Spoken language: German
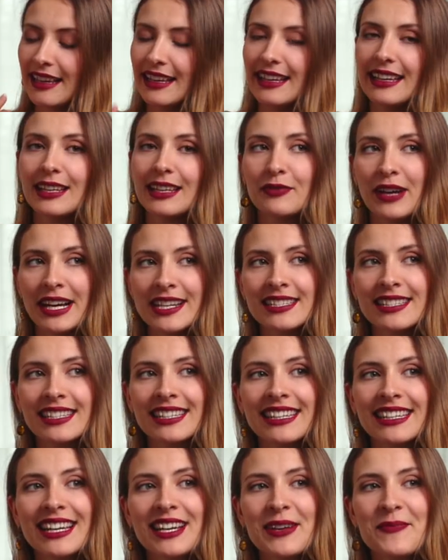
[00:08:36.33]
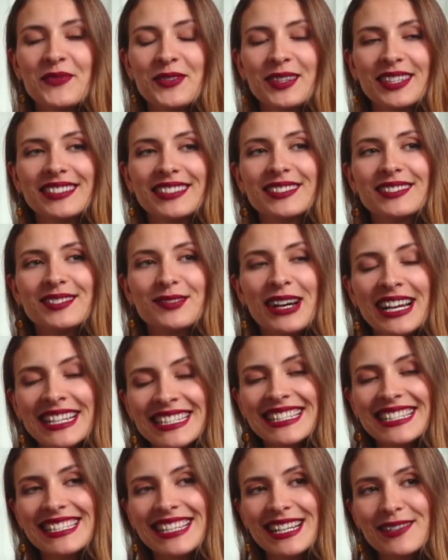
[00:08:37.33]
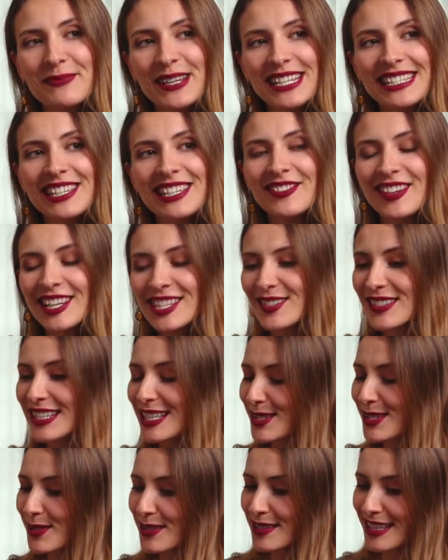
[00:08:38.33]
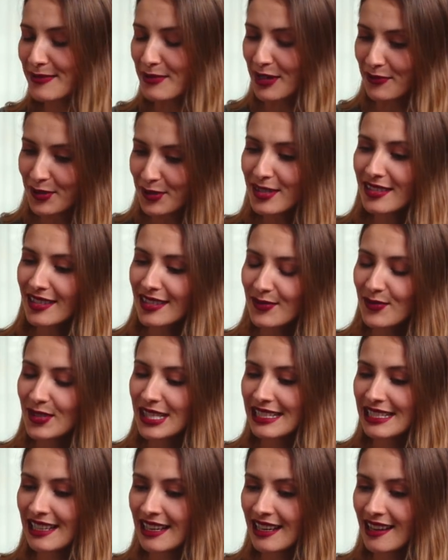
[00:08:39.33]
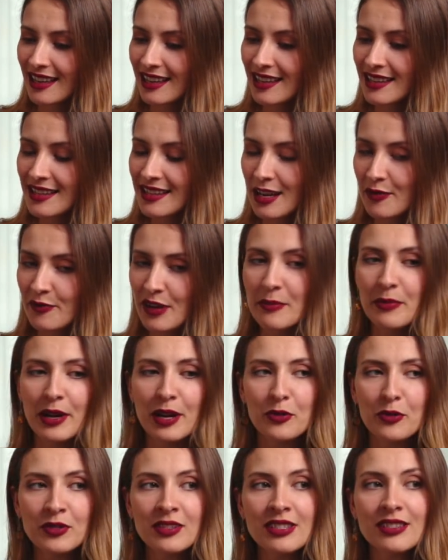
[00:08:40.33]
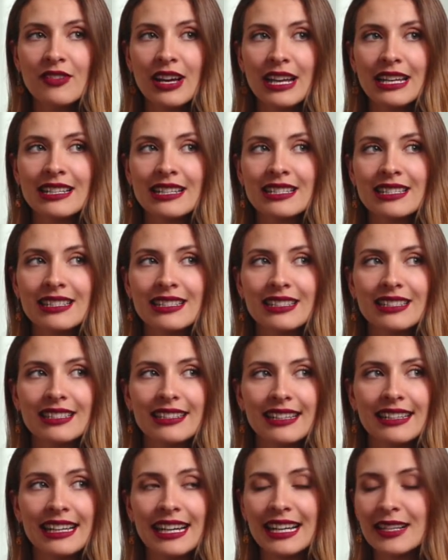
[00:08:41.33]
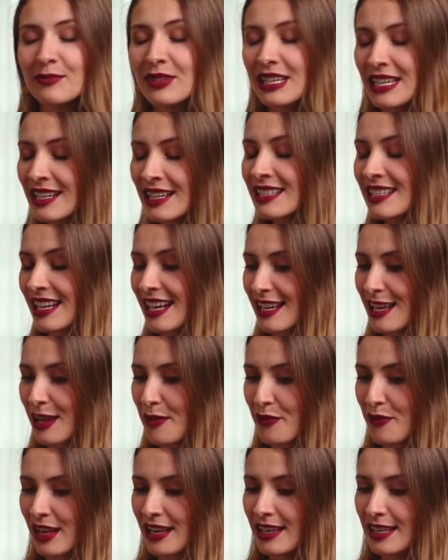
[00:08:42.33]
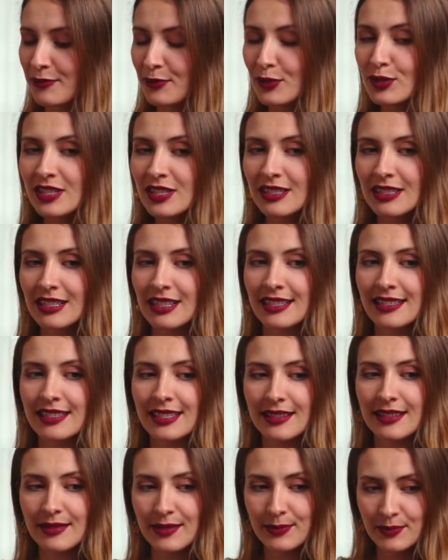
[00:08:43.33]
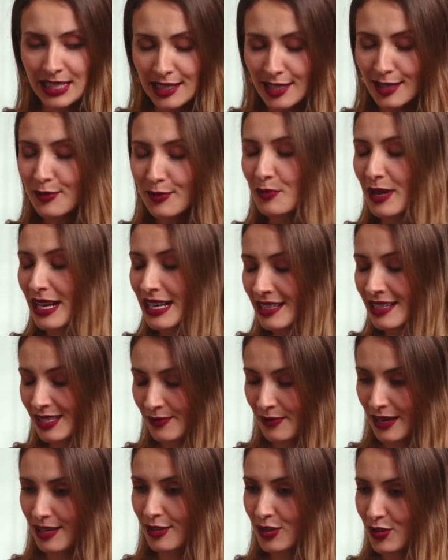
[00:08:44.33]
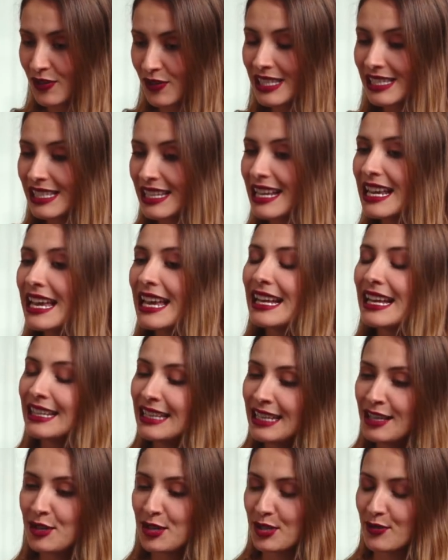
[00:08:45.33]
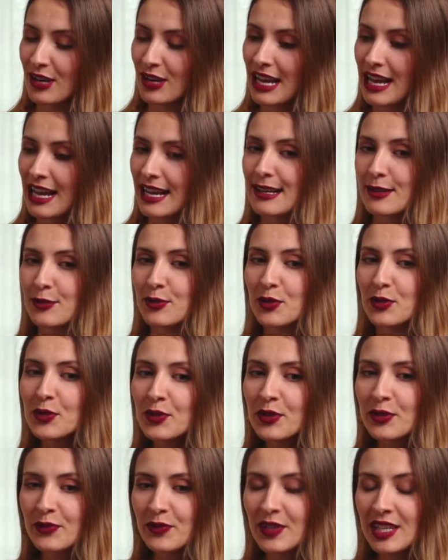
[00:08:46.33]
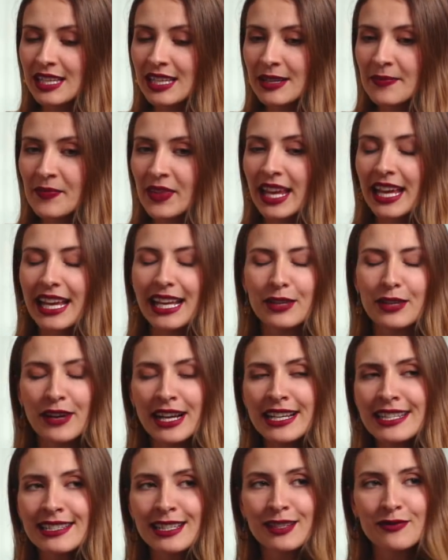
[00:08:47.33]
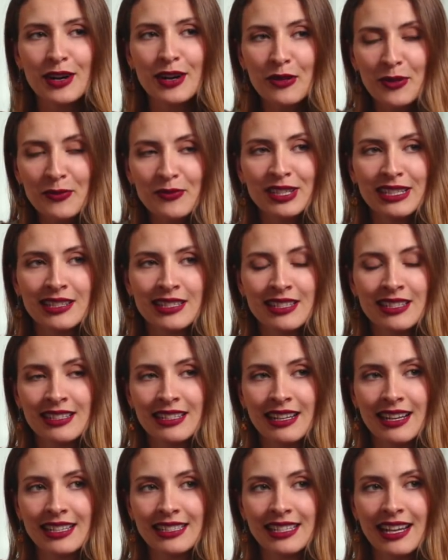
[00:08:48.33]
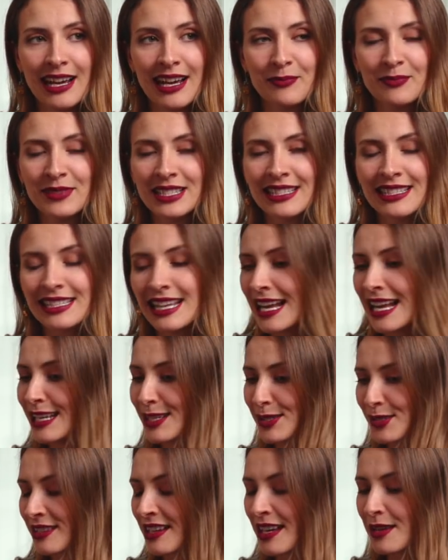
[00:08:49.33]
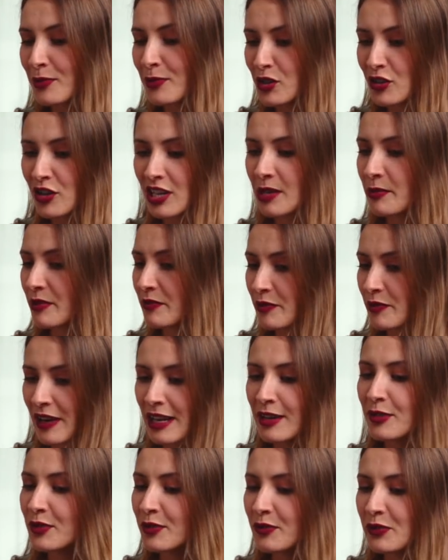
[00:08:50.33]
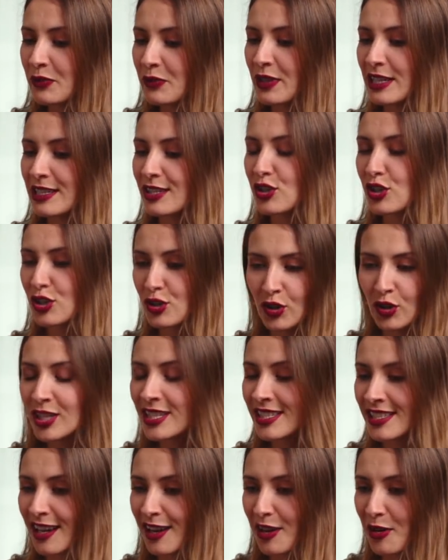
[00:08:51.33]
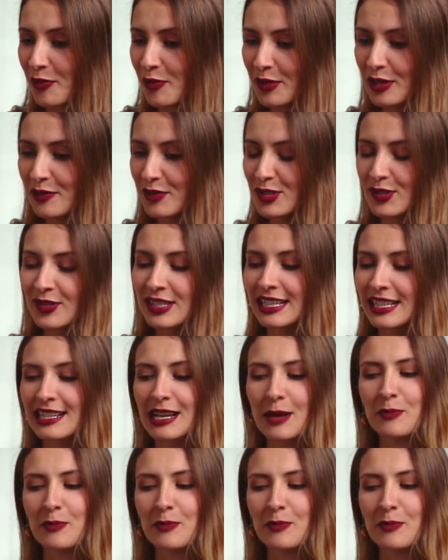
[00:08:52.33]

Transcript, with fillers: ich weiß nicht, du hast gesagt, bei dir war es so, dass du es nicht mal wusstest, wie es in deiner Kindheit war. Bei uns war das eher im Gegenteil der Fall. Ich wusste, dass ich und meine zwei Geschwister nie einen Schnuller hatten. Und irgendwie, ich weiß nicht, warum wir das gedacht haben, es ist eigentlich total bescheuert, aber wir waren irgendwie fast stolz darauf, weil wir so gesagt